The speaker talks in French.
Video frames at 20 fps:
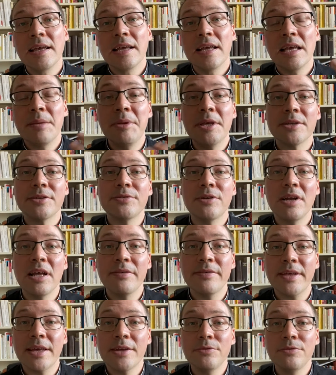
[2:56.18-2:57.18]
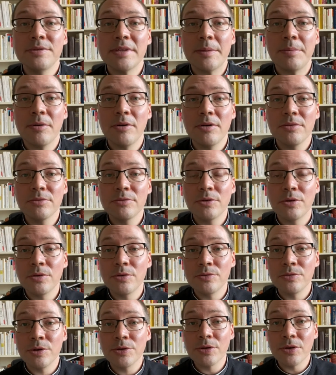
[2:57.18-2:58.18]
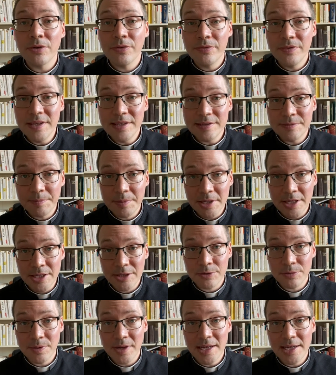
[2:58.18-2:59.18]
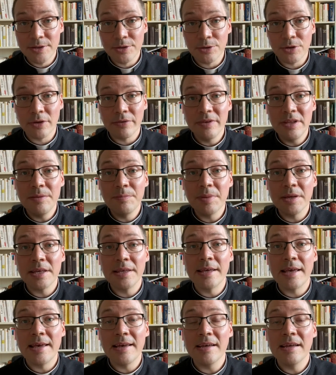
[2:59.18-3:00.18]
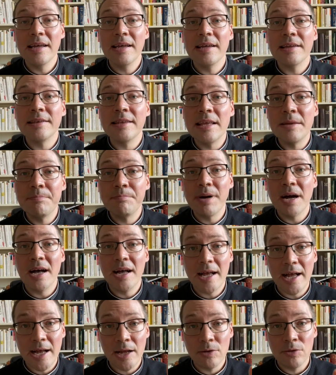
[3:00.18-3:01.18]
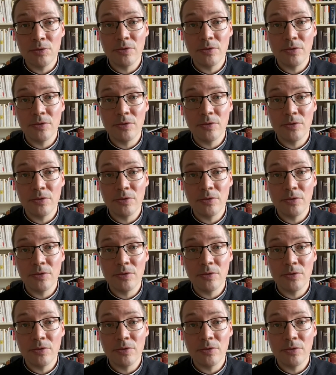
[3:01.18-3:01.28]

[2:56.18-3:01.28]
Eh bien cela vient nous apprendre que notre vie spirituelle et notre vie de prière n'est pas un long